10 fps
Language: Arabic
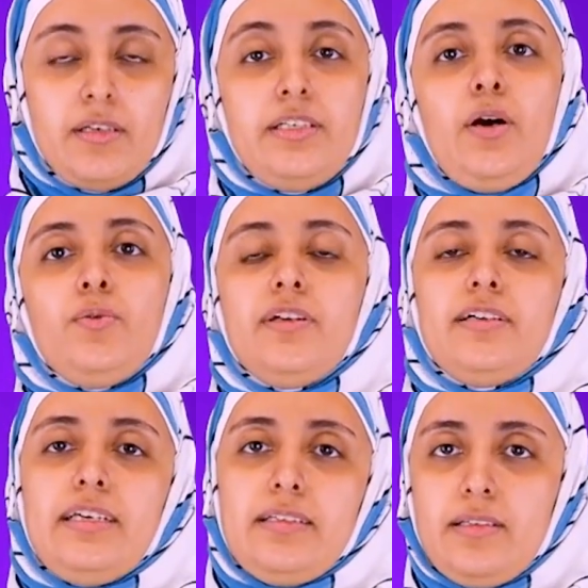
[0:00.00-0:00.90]

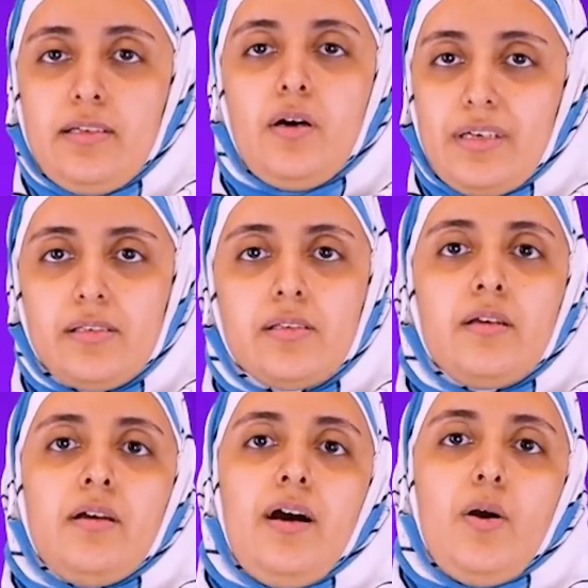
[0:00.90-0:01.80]
Jahrhundert Tatas,
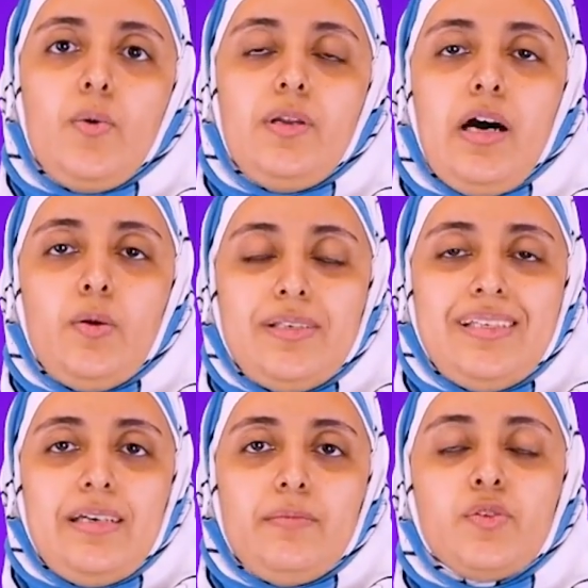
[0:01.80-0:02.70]
haul aus
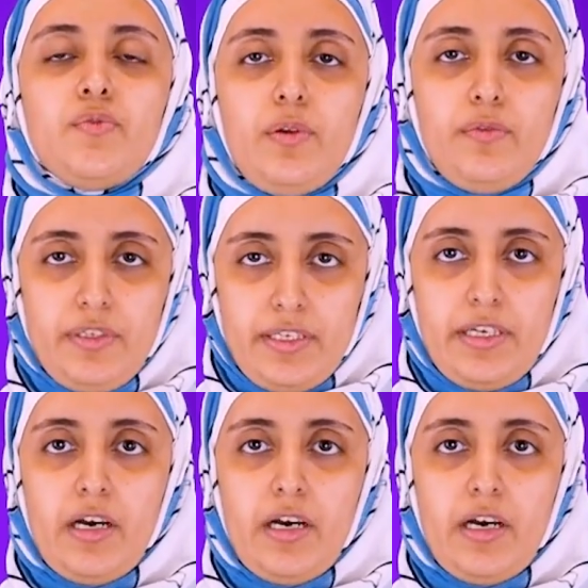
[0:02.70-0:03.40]
dem 12.